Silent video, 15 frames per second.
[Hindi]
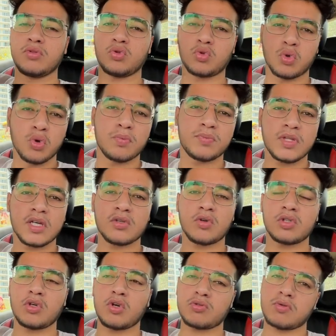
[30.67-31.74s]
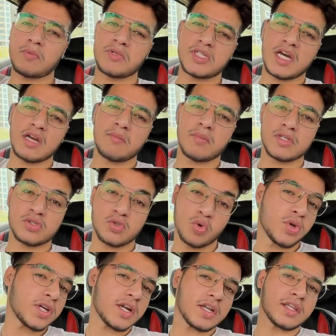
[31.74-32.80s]
धूप तेज़ होती है और उसमें बेचारे
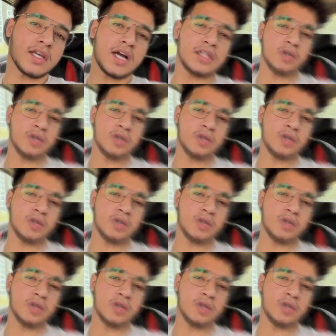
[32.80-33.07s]
मजदूरी करते हैं आज